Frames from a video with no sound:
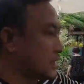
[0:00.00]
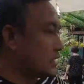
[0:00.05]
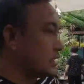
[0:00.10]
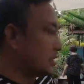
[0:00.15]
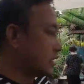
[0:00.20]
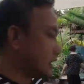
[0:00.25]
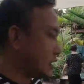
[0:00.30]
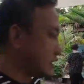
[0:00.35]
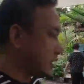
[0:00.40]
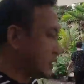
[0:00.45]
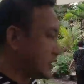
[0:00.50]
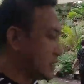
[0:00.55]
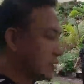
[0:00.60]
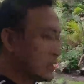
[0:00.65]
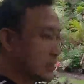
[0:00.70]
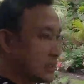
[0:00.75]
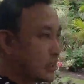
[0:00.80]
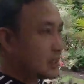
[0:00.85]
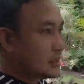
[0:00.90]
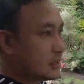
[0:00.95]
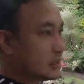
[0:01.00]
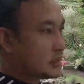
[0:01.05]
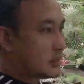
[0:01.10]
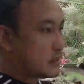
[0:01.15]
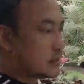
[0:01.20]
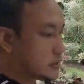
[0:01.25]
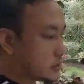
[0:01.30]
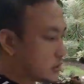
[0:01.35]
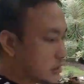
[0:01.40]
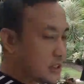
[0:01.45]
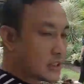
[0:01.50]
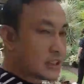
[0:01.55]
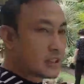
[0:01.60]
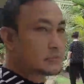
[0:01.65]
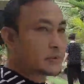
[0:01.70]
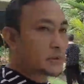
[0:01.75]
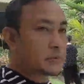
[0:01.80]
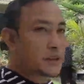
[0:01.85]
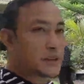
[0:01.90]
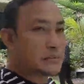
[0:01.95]
sa yung talaga
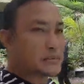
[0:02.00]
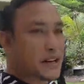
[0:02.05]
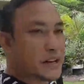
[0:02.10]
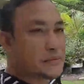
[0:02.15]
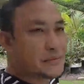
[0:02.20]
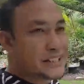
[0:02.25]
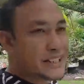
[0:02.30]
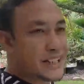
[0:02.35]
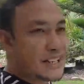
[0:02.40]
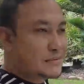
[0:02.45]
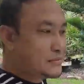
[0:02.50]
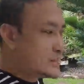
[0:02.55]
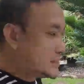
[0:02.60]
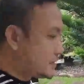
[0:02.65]
yung problema namin yan.